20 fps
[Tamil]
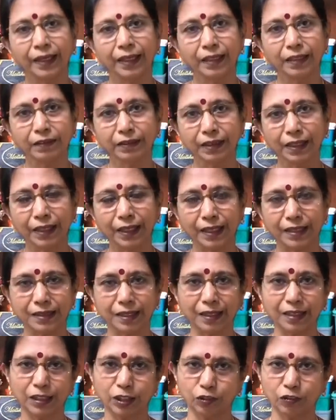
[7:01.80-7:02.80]
இது வந்து
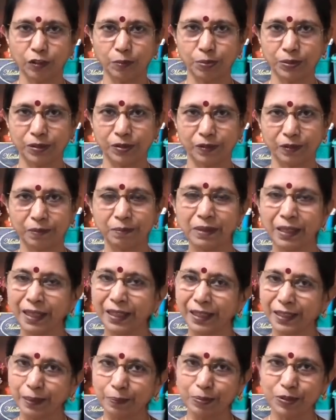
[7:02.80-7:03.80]
லேசான துவர்ப்பு சுவை வரும்
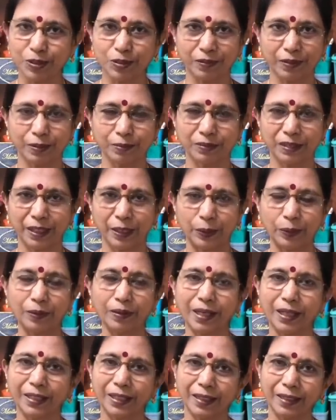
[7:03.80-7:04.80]
இனிப்பு சுவையும்
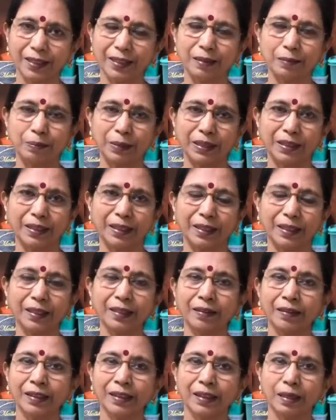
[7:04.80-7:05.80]
இருக்கும் அதே நேரம் பார்த்திங்கன்னா
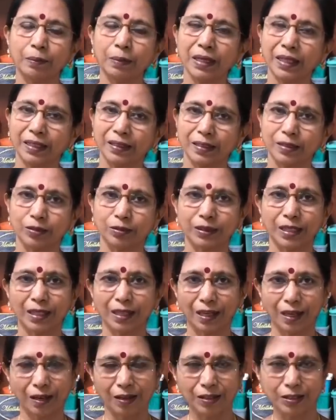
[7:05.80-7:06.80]
நம்மளுக்கு இந்த
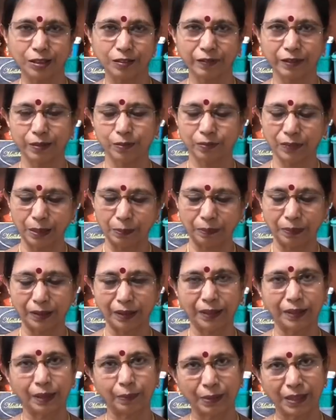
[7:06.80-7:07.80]
சுண்டலில் ஆறு சுவையும் நம்ம
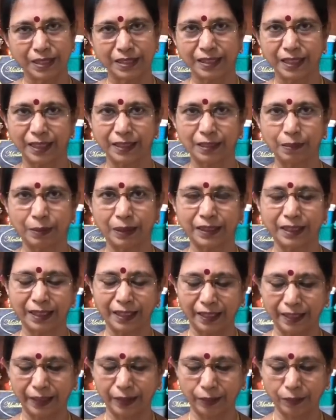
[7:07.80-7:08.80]
நம்மளுக்கு சேர்ந்த மாதிரி
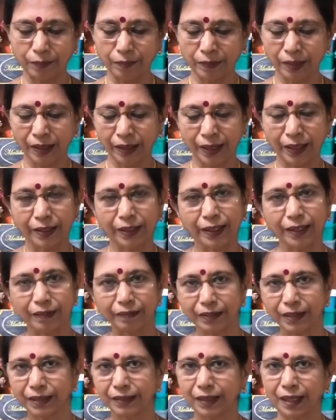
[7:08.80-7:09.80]
கிடைக்கும் ஏன்னா
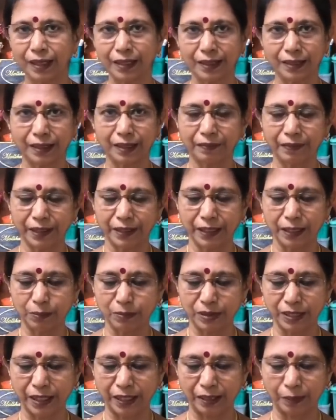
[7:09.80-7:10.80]
நான் வந்து தாளிக்கிறதுல
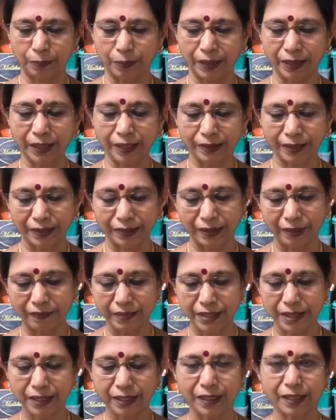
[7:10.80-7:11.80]
வெந்தயமும் சேர்க்க போகிறேன் இந்த
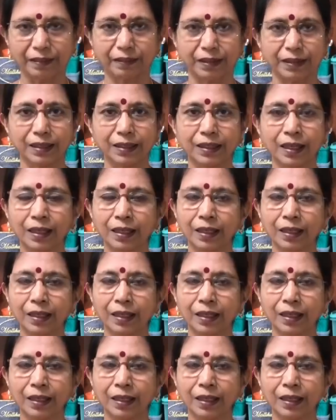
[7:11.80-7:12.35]
தவசிக்கீரை வந்து